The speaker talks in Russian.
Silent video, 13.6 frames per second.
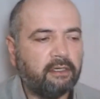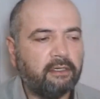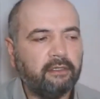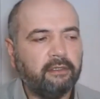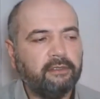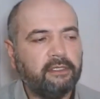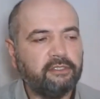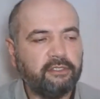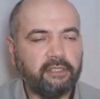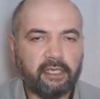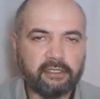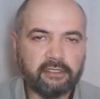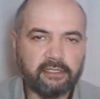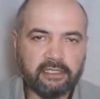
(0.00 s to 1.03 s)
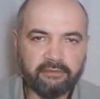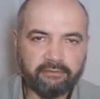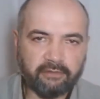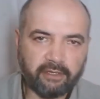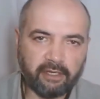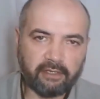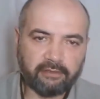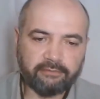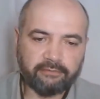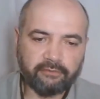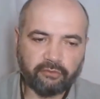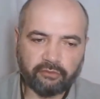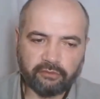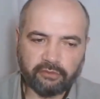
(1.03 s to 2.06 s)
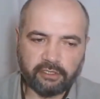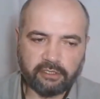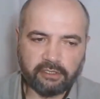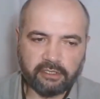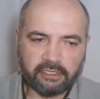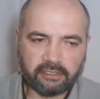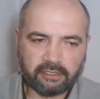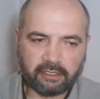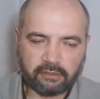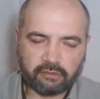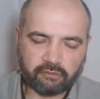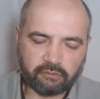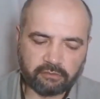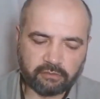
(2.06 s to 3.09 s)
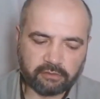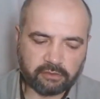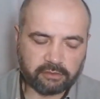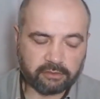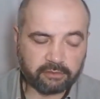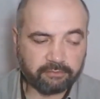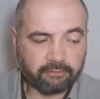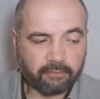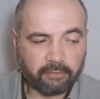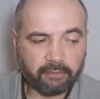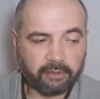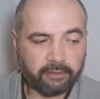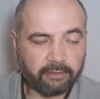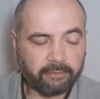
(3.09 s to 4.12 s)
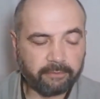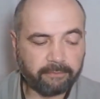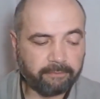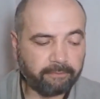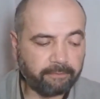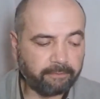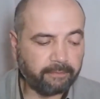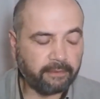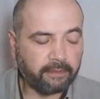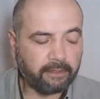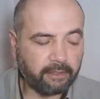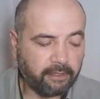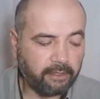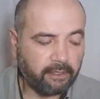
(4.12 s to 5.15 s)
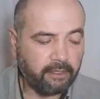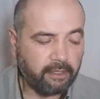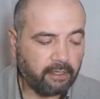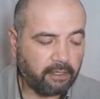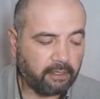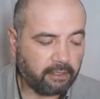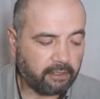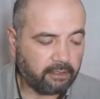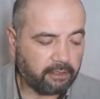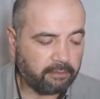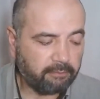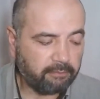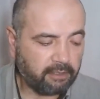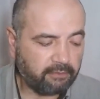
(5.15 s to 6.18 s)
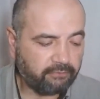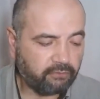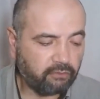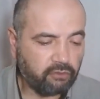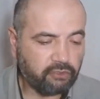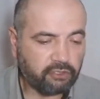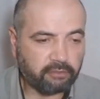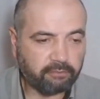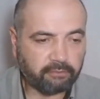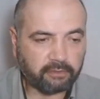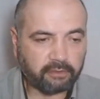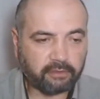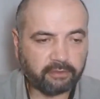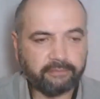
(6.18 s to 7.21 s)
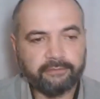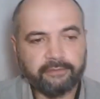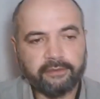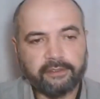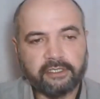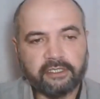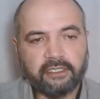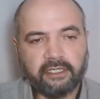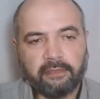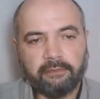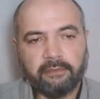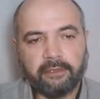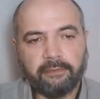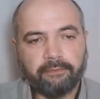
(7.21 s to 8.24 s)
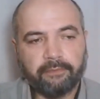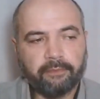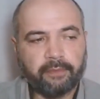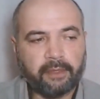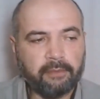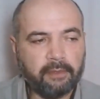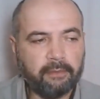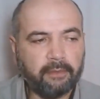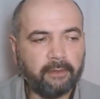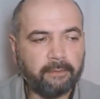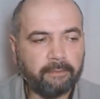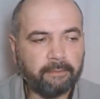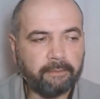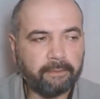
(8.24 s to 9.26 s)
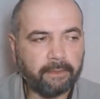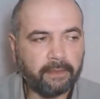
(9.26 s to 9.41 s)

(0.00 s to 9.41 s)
А, Начиная с января, но не, не сразу, а, мы включим в стримы, помимо